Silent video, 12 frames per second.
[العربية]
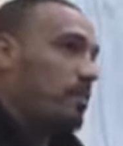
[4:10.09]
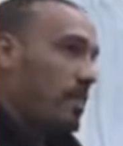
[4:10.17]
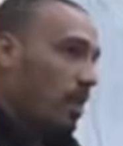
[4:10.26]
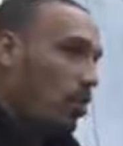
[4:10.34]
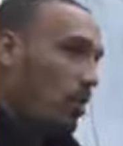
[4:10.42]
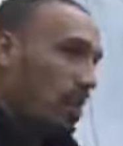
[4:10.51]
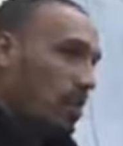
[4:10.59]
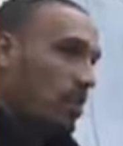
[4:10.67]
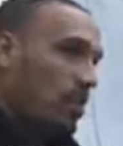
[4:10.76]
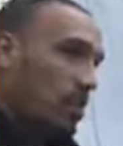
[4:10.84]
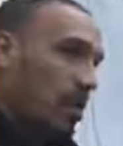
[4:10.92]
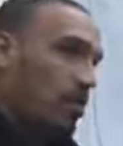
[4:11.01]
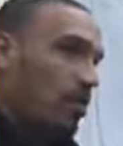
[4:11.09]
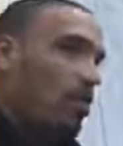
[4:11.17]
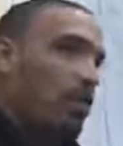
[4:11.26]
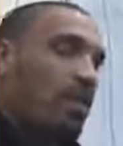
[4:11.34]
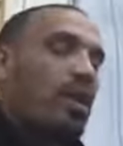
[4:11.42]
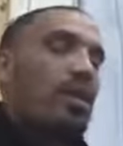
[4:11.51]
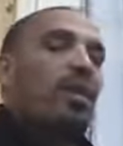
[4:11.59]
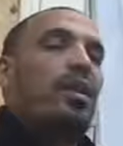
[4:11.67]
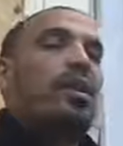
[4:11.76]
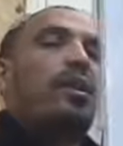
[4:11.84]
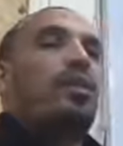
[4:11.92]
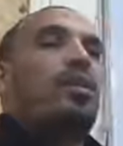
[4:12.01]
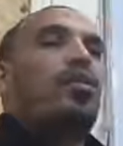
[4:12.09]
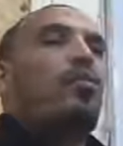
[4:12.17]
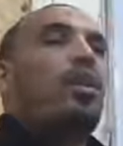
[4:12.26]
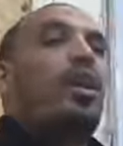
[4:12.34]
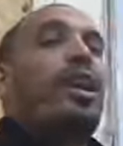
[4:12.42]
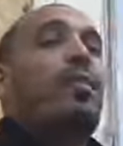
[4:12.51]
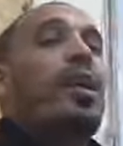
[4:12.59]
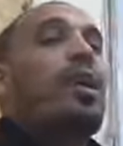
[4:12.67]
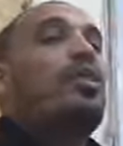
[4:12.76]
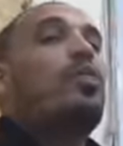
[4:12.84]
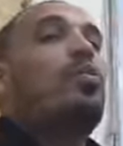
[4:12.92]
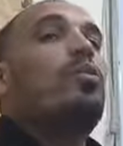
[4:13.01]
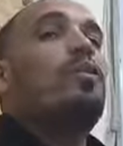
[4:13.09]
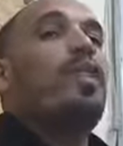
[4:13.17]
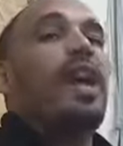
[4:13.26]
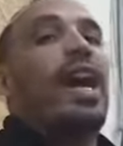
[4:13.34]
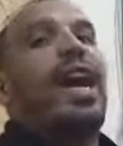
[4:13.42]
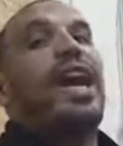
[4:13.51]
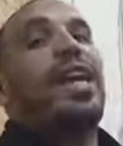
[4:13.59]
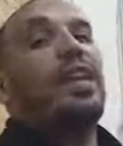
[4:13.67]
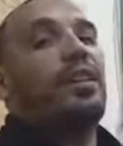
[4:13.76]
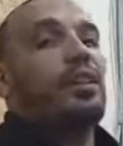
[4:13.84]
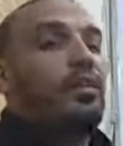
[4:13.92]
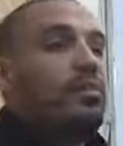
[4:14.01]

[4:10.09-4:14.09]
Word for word: يا جمله يا شبه ايه جمله وكمان يكون فيها عائد